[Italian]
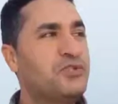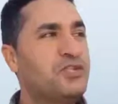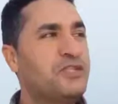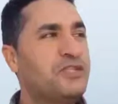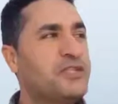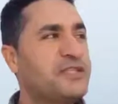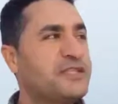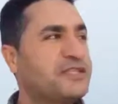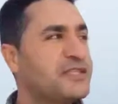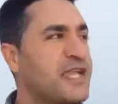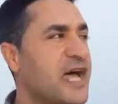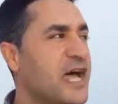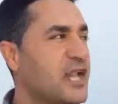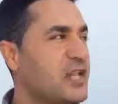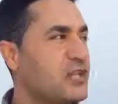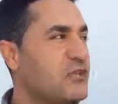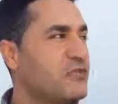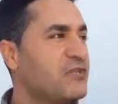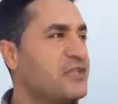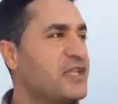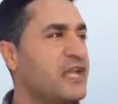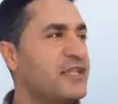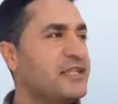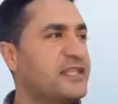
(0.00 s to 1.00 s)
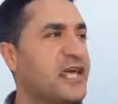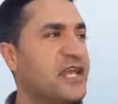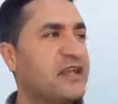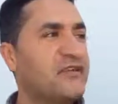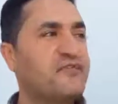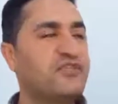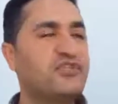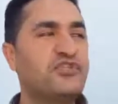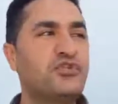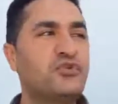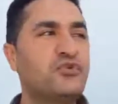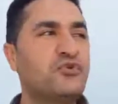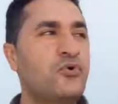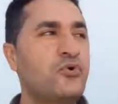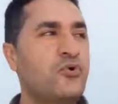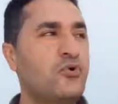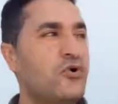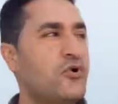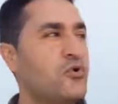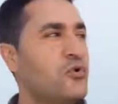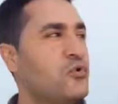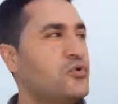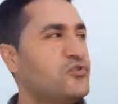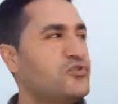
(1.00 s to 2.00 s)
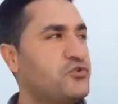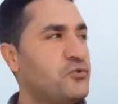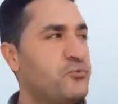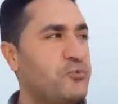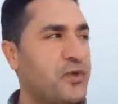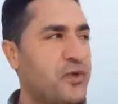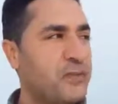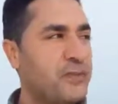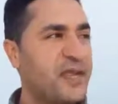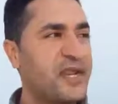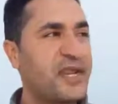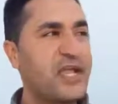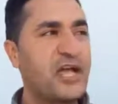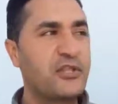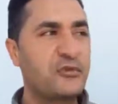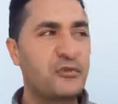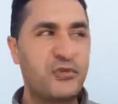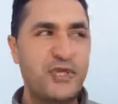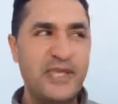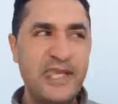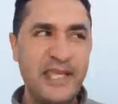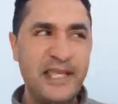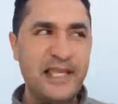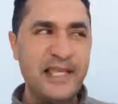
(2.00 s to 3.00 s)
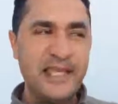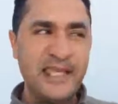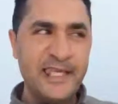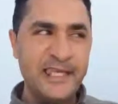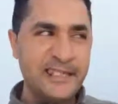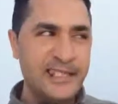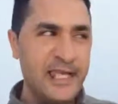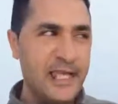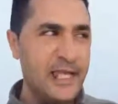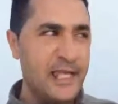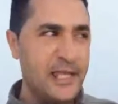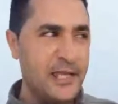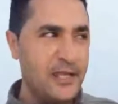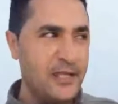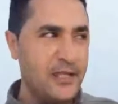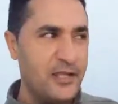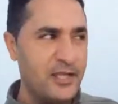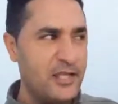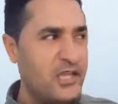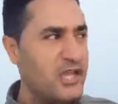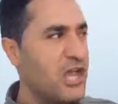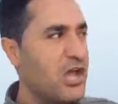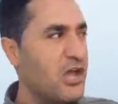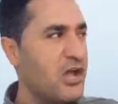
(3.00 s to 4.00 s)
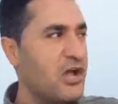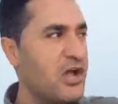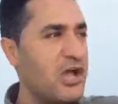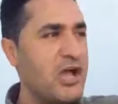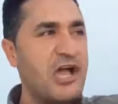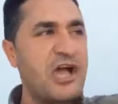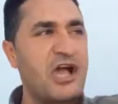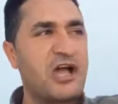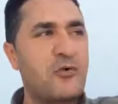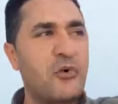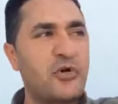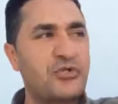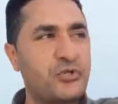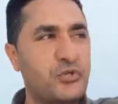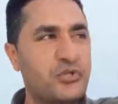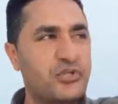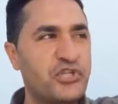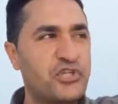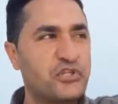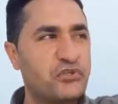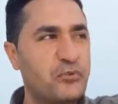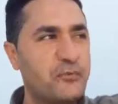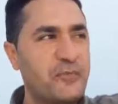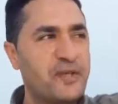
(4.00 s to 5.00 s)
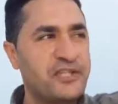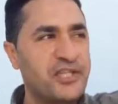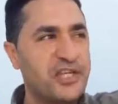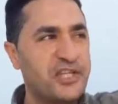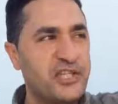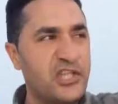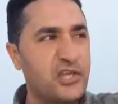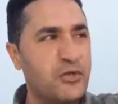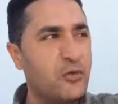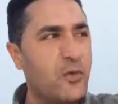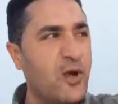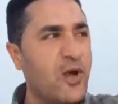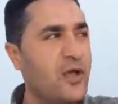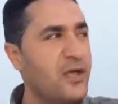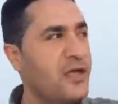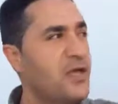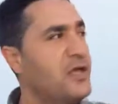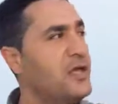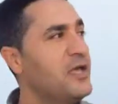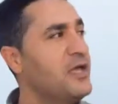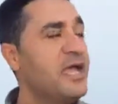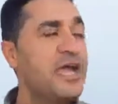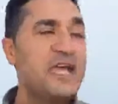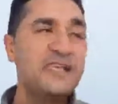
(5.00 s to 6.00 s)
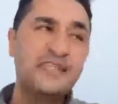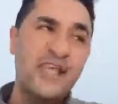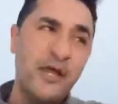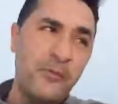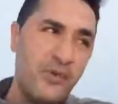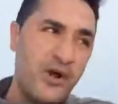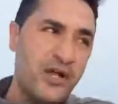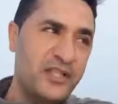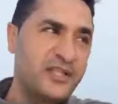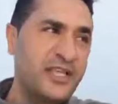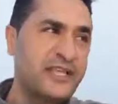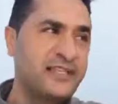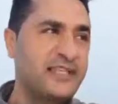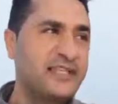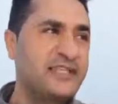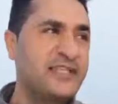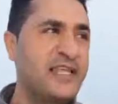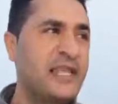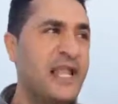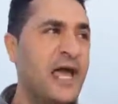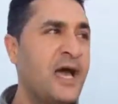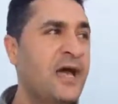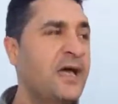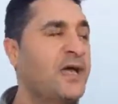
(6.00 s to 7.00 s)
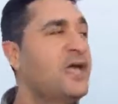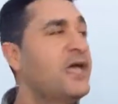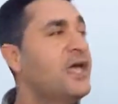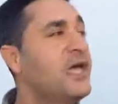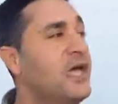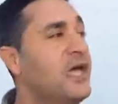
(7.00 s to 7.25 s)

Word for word: potete stare, dovete andare vicino a un supermercato, chi è il Lidl, a 400 metri di qua. E siamo andati di là.